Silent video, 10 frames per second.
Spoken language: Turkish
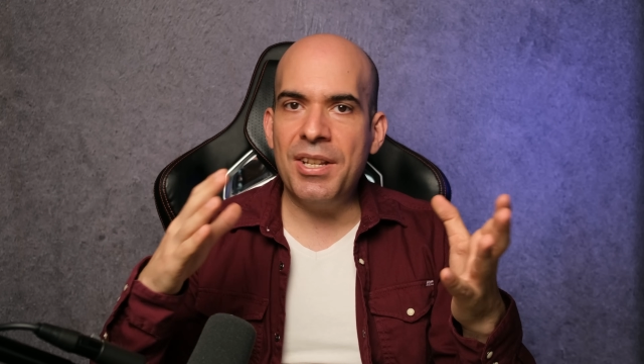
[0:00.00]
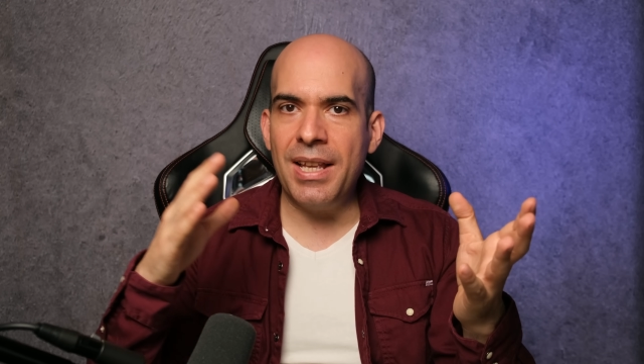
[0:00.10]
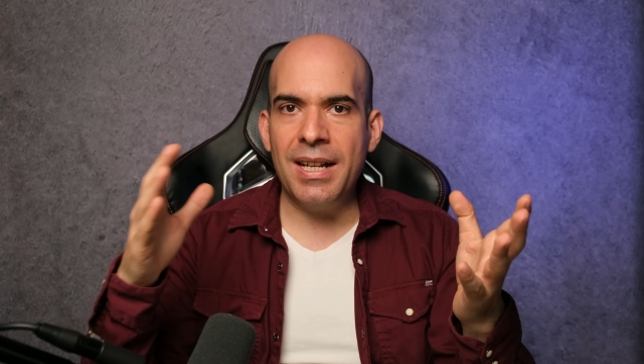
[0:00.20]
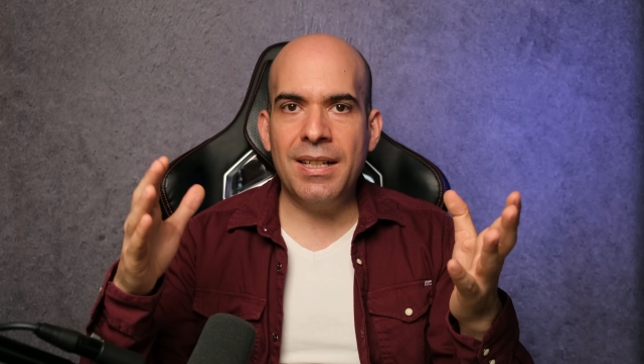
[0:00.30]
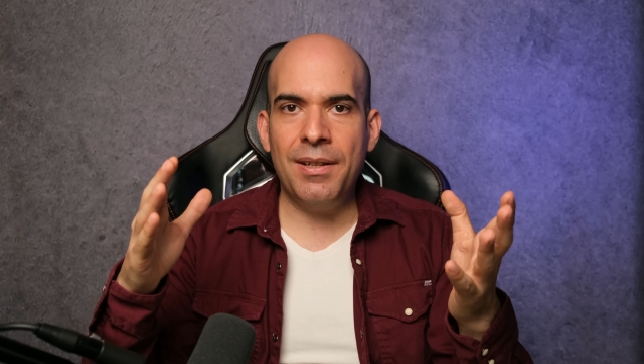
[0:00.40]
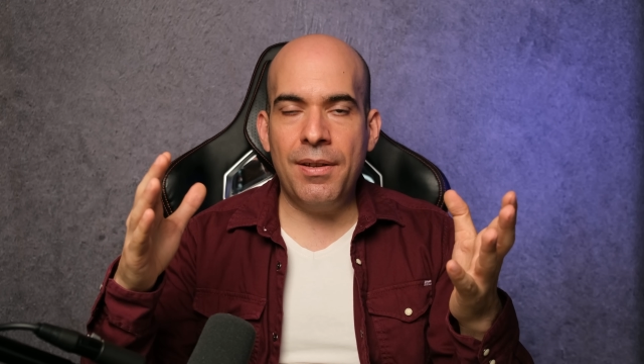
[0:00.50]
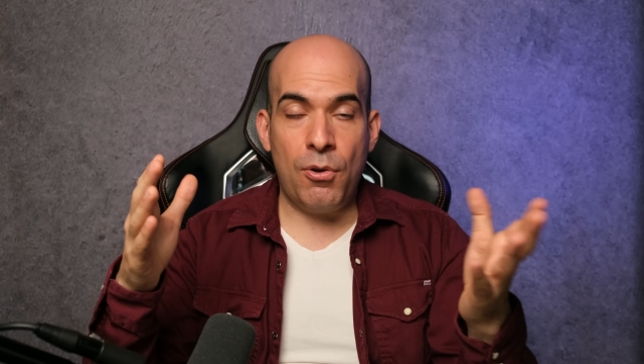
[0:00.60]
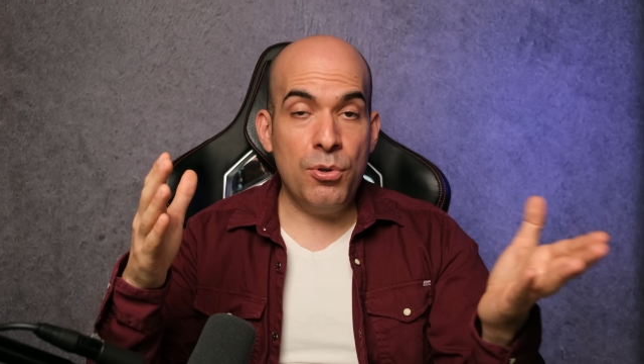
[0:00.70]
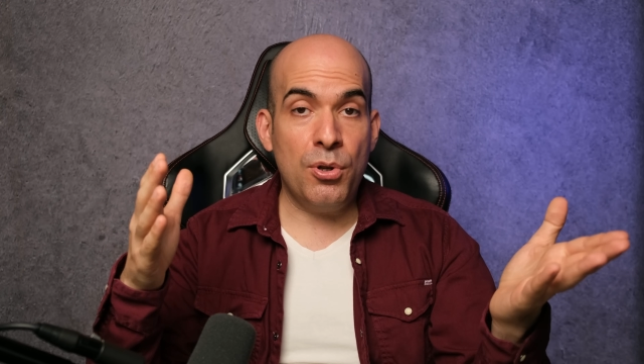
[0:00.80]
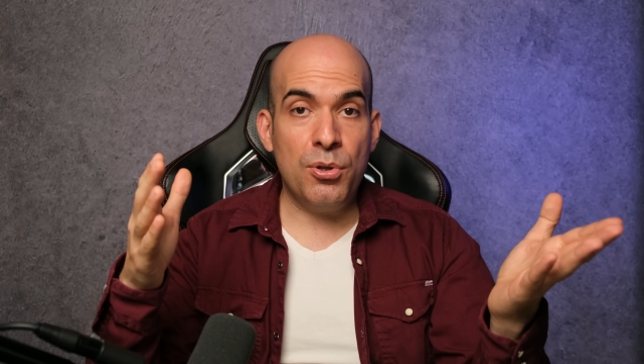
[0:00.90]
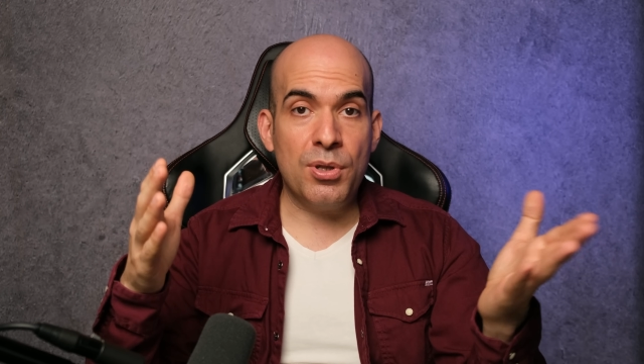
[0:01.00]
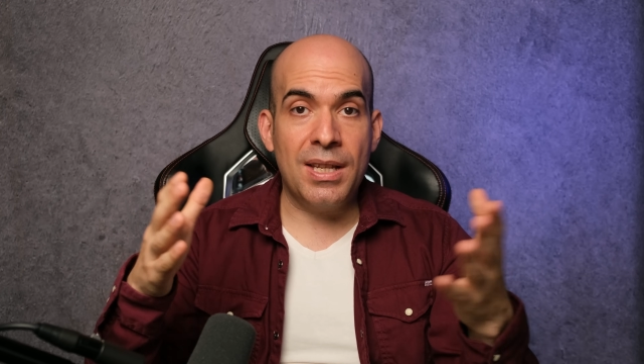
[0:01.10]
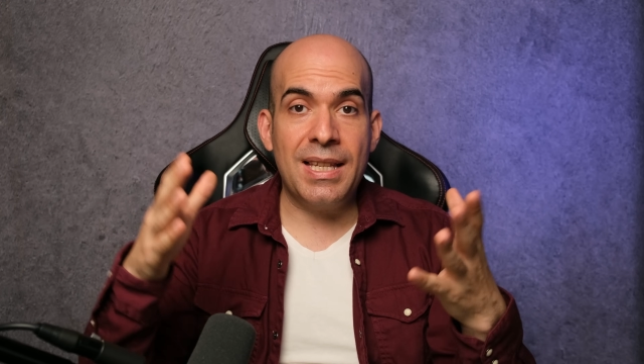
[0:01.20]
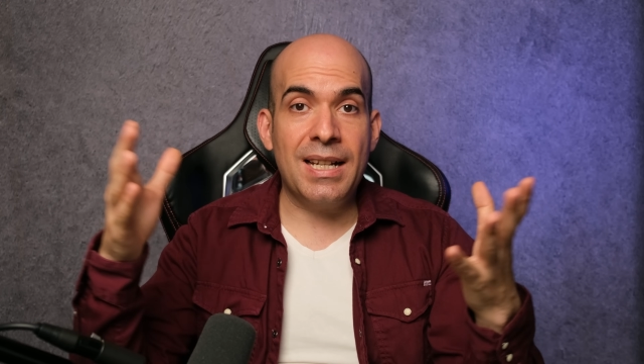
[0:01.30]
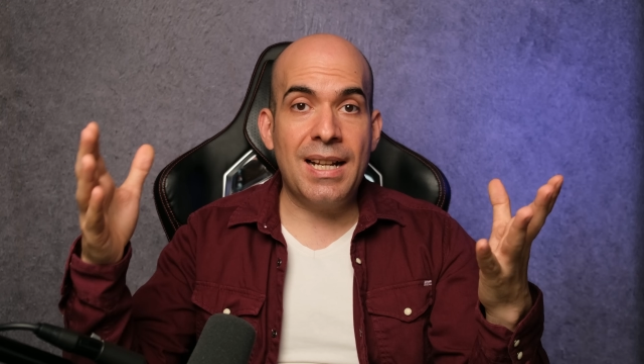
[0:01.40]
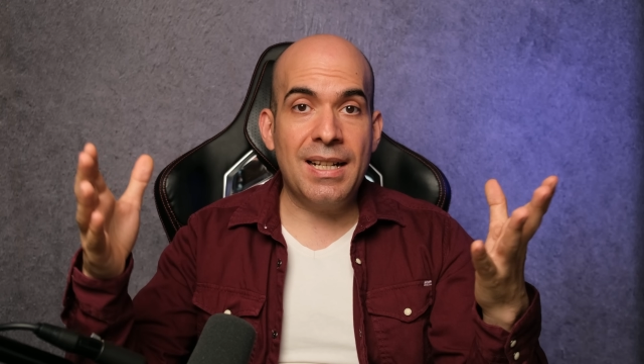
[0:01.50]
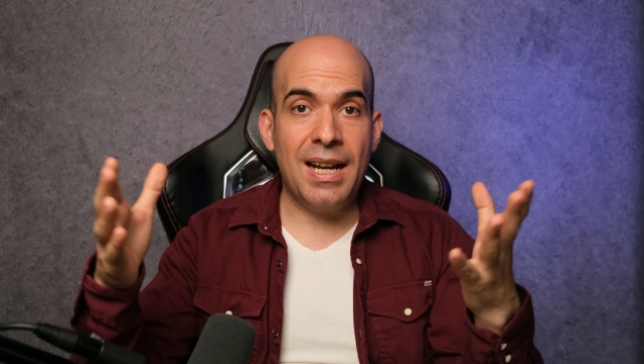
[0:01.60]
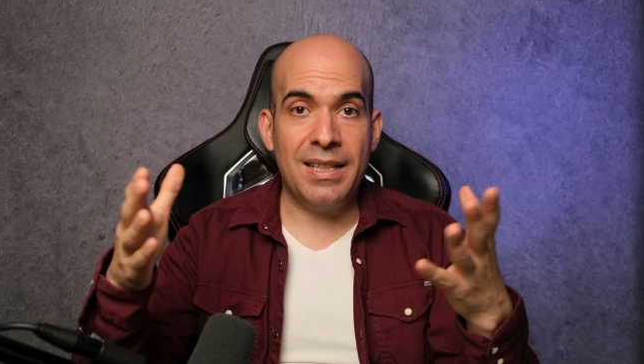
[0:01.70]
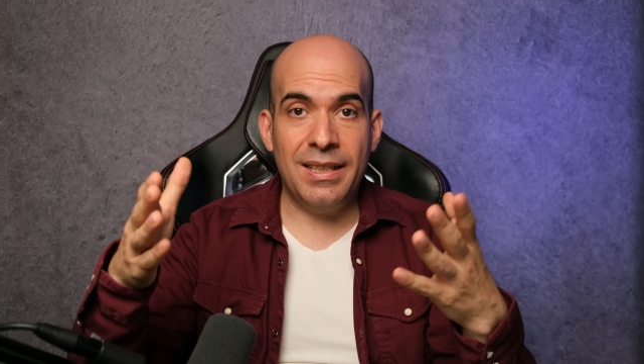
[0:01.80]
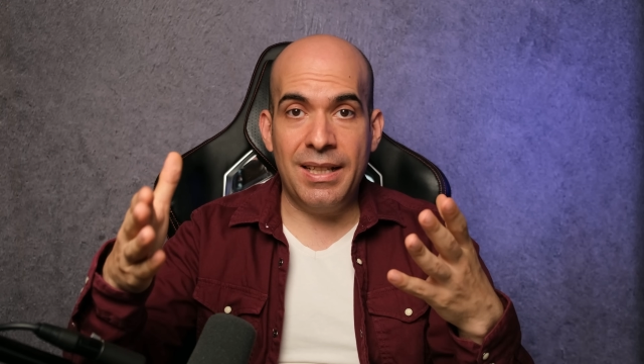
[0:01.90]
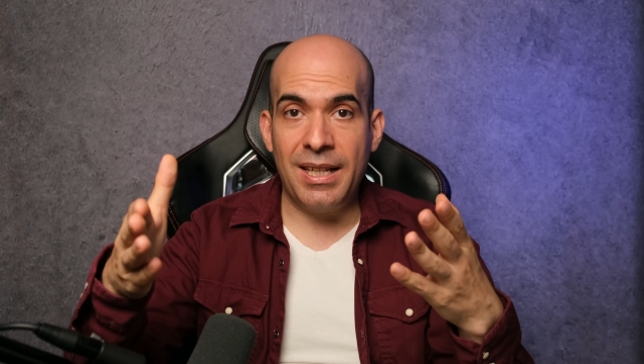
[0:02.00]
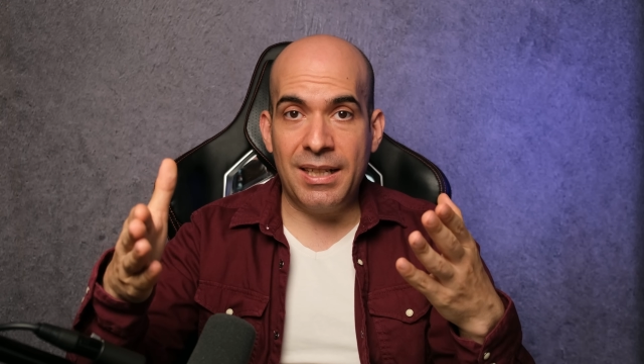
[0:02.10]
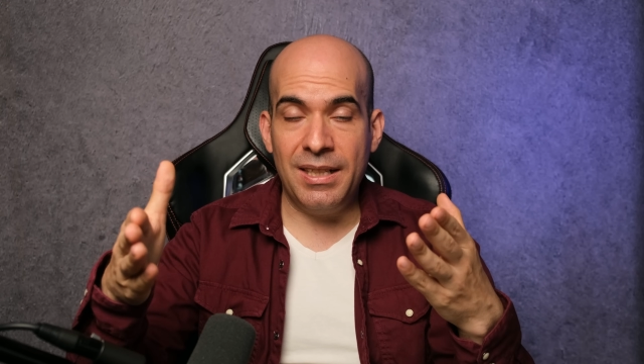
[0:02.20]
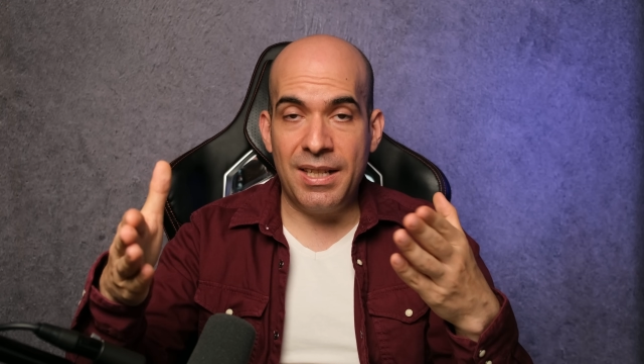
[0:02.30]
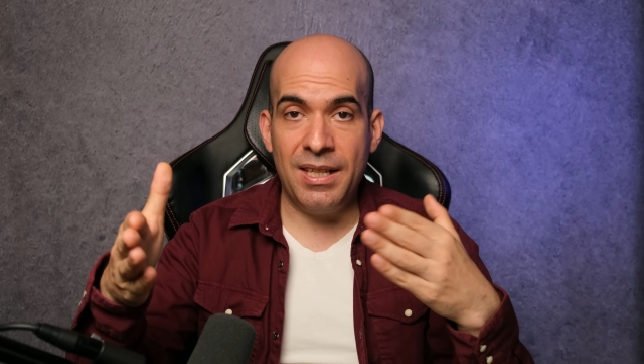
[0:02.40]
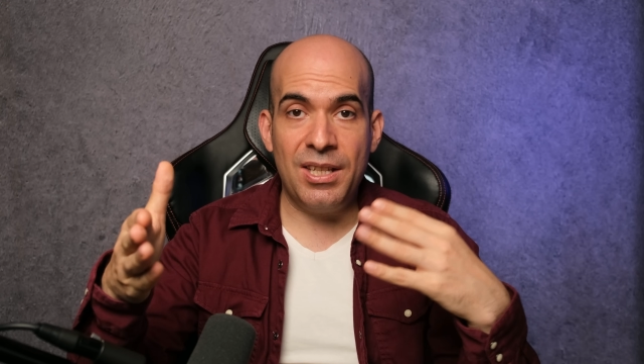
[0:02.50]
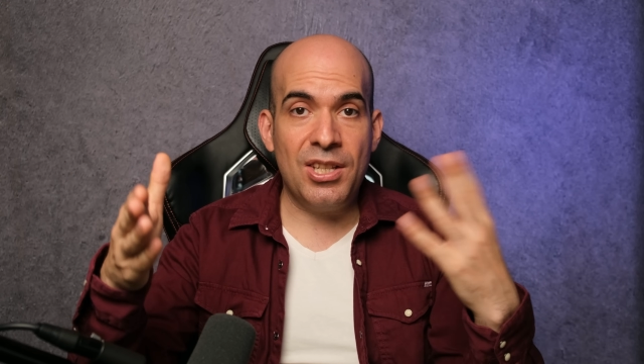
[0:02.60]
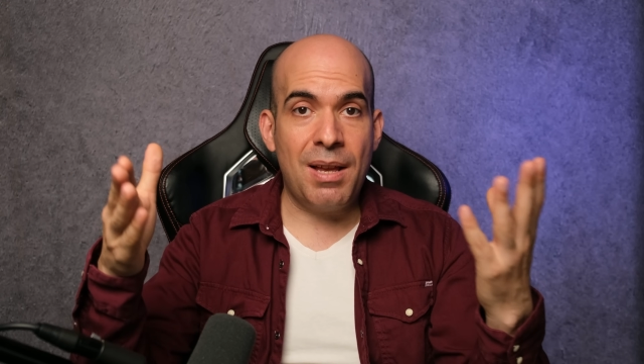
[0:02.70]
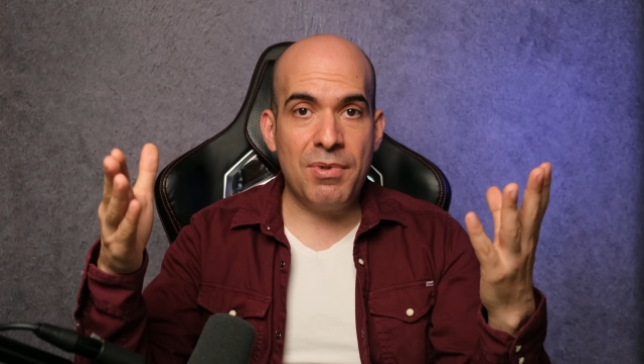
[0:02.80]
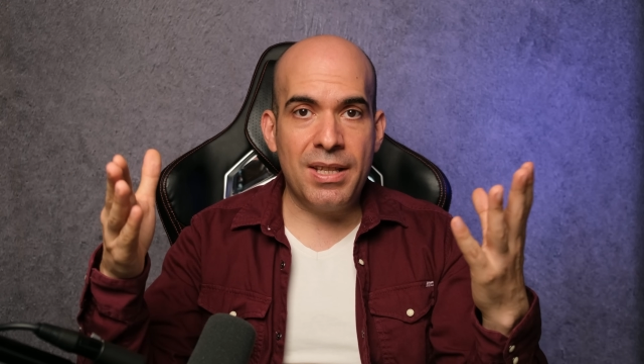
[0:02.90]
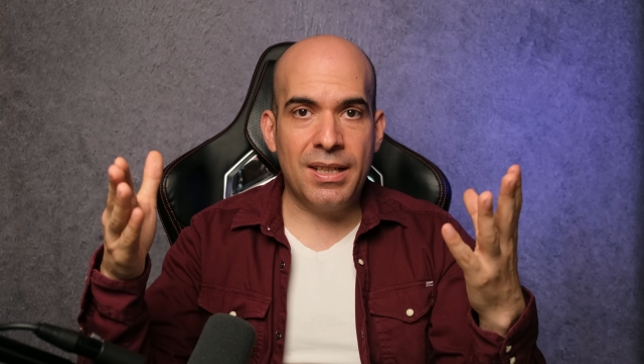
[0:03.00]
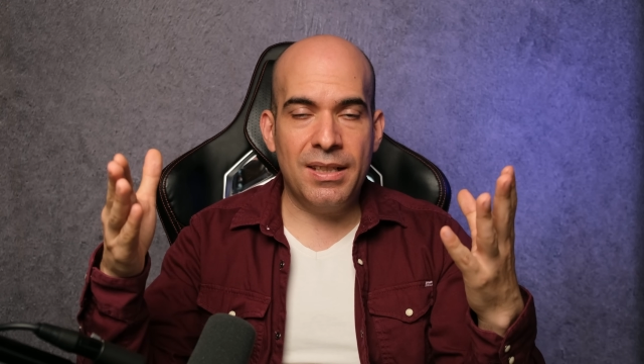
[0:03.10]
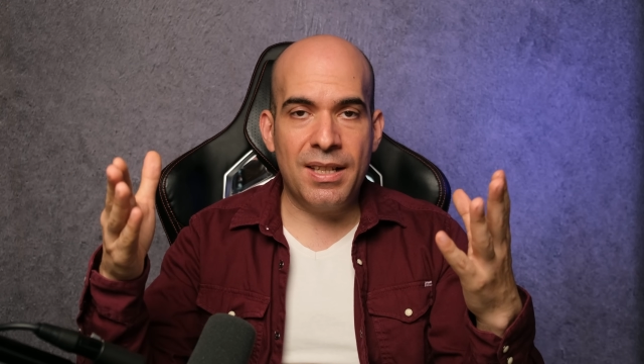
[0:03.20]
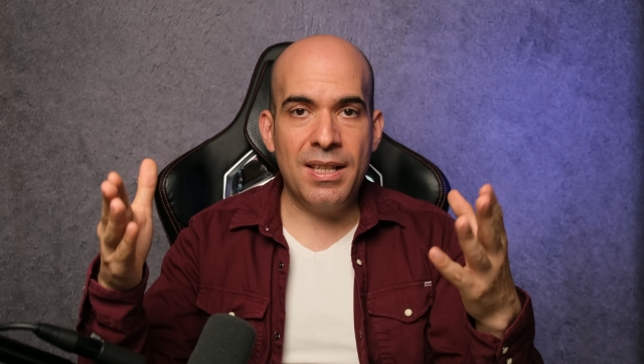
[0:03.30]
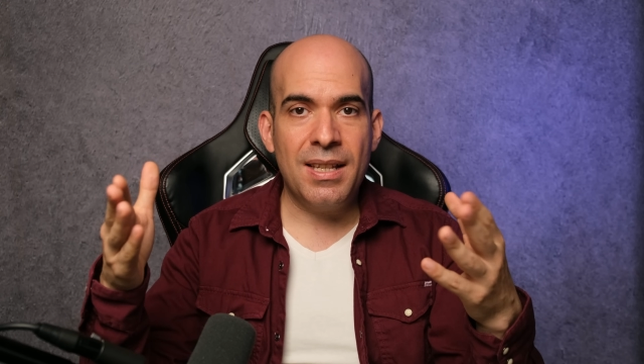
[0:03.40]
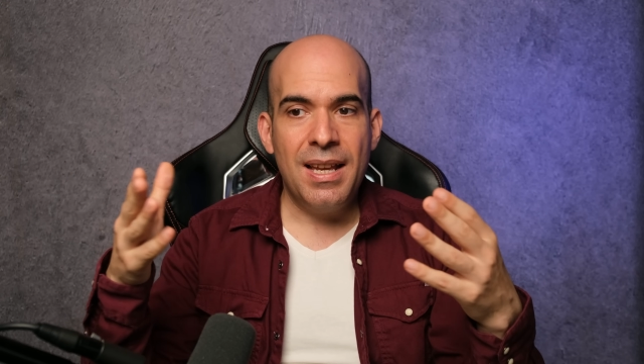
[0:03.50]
İşte ekran, oyun oynuyorsanız ekran kartında takılırsınız, işlemcide takılırsınız.